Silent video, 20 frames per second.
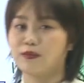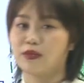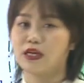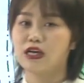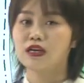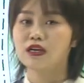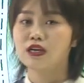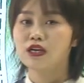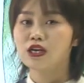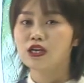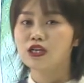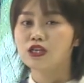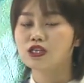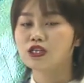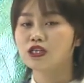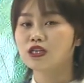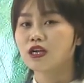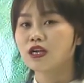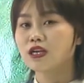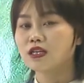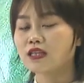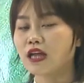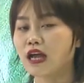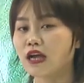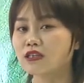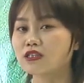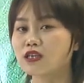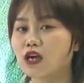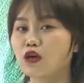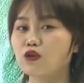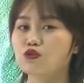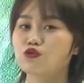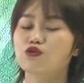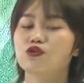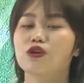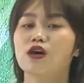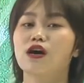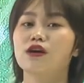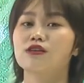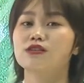么是唐朝
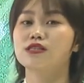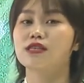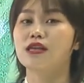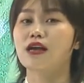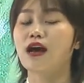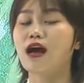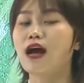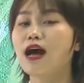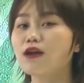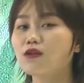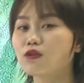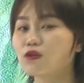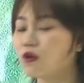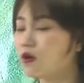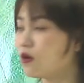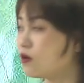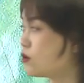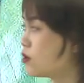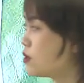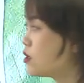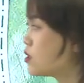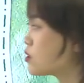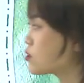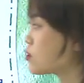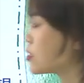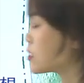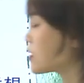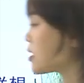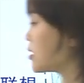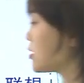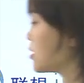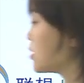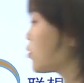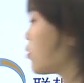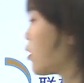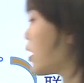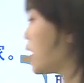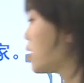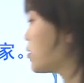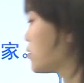却要写汉宫？所以在这
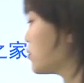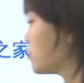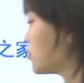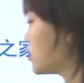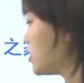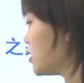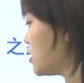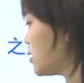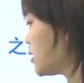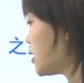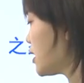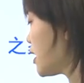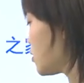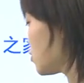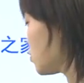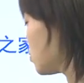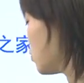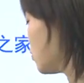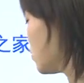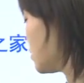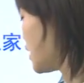块儿就体现出